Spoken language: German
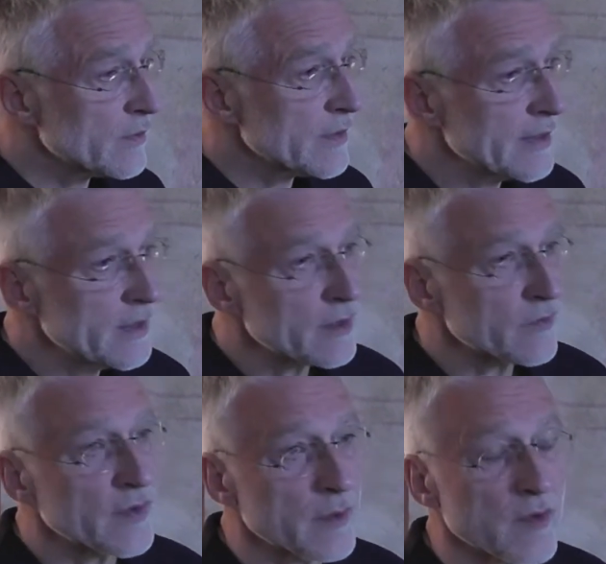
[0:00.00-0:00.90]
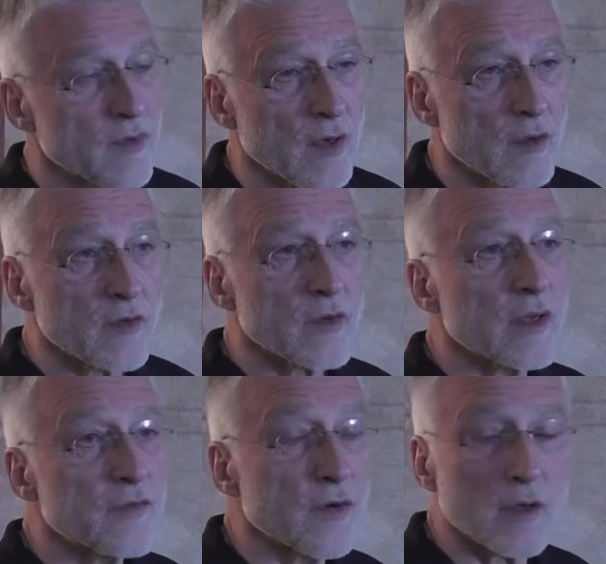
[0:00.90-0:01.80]
hier in Frebershausen
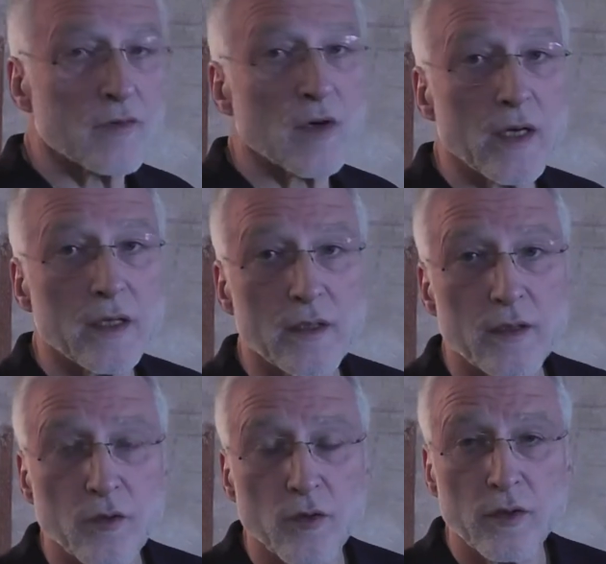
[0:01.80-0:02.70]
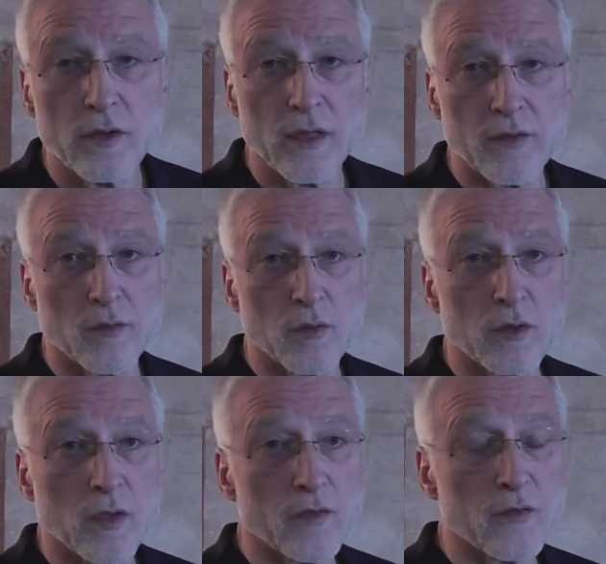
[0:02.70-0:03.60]
ein Förderverein gegründet hat,
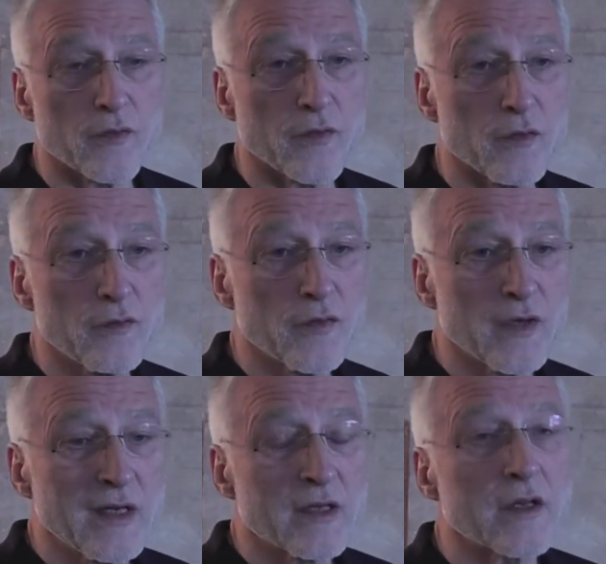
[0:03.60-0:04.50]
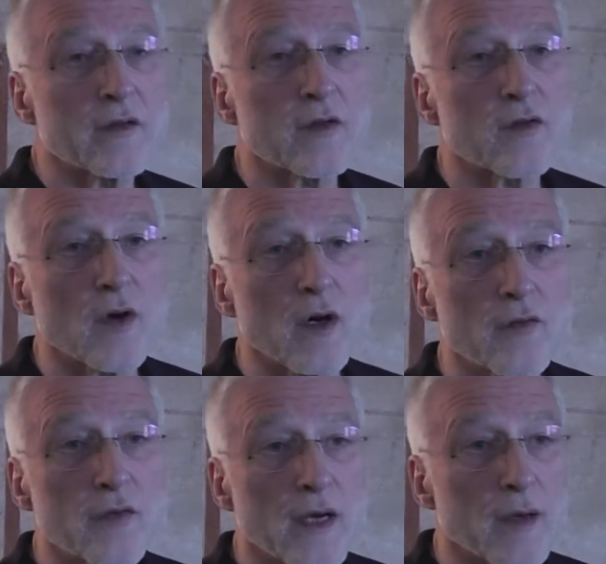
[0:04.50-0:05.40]
2005, der sich zur
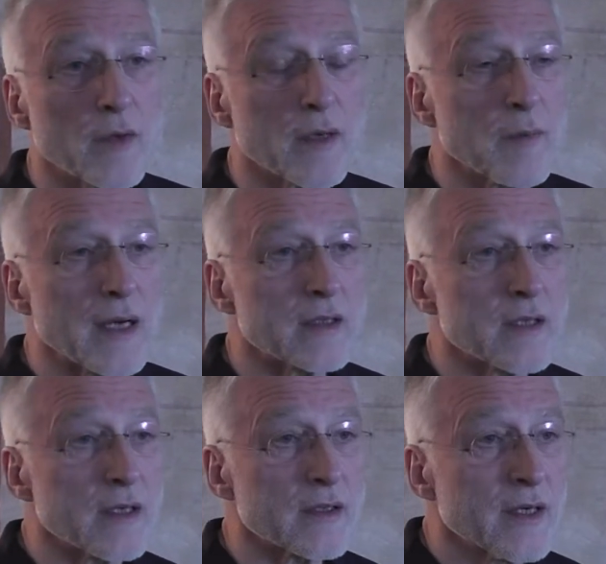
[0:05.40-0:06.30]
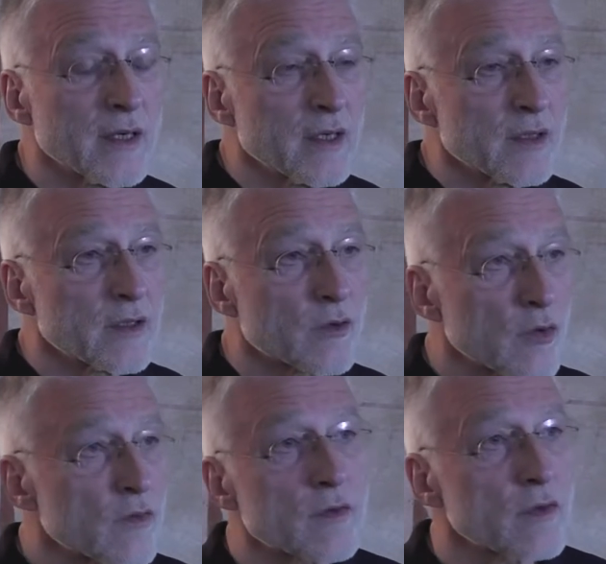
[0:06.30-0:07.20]
Aufgabe gemacht hat, die
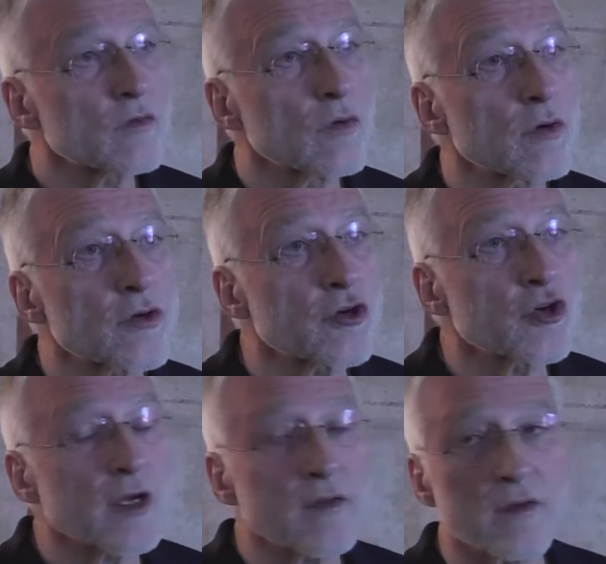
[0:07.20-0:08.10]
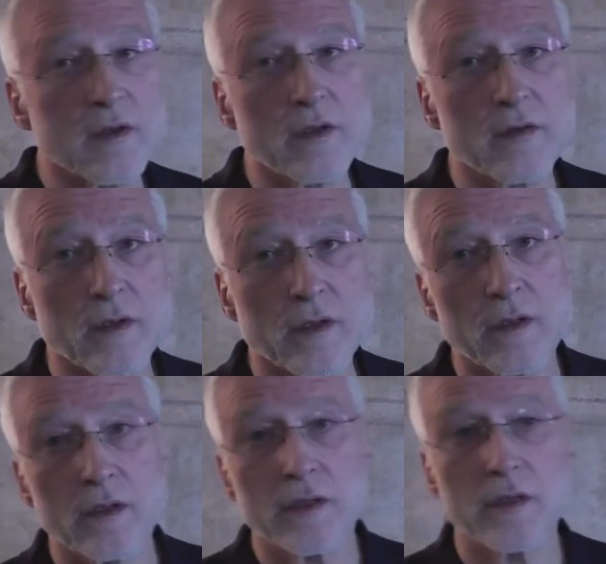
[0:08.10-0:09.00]
kunsthistorischen Schätze dieser
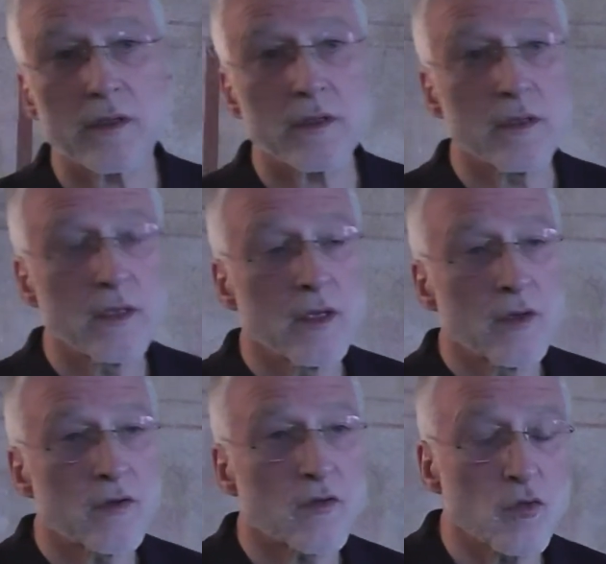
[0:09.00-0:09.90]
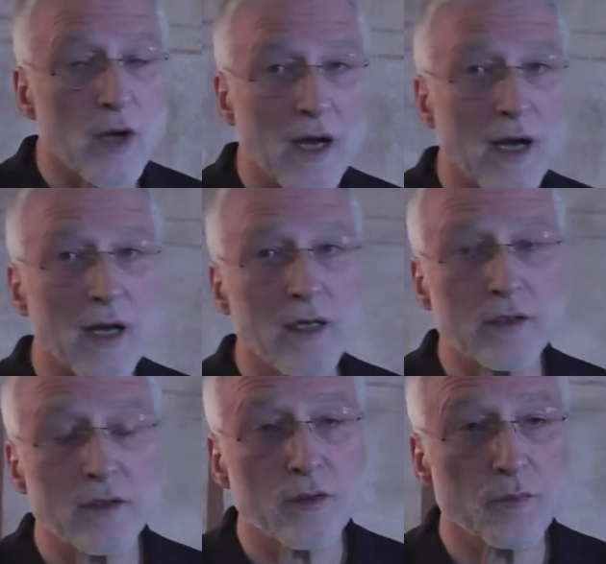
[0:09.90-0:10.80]
Kirche zu erhalten